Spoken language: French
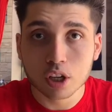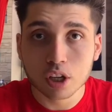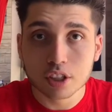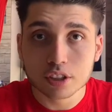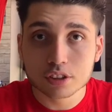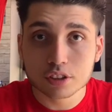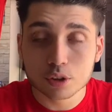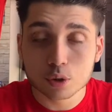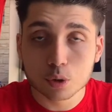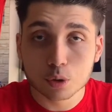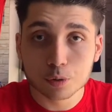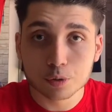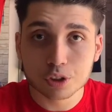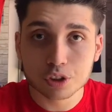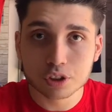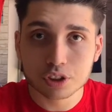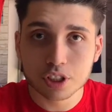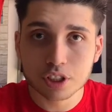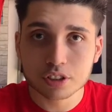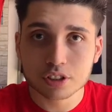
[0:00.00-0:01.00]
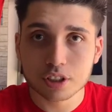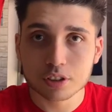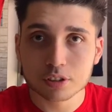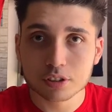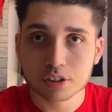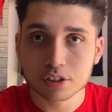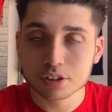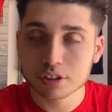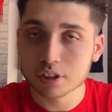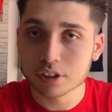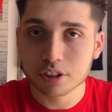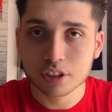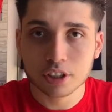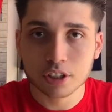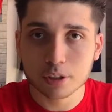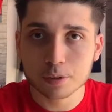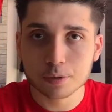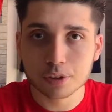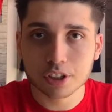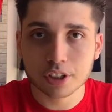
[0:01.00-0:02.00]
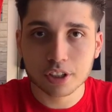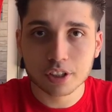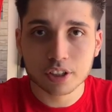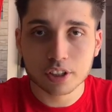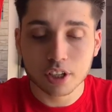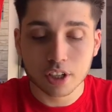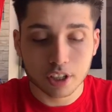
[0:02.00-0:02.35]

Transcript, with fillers: C'est officiel, ça, y est, il est viré.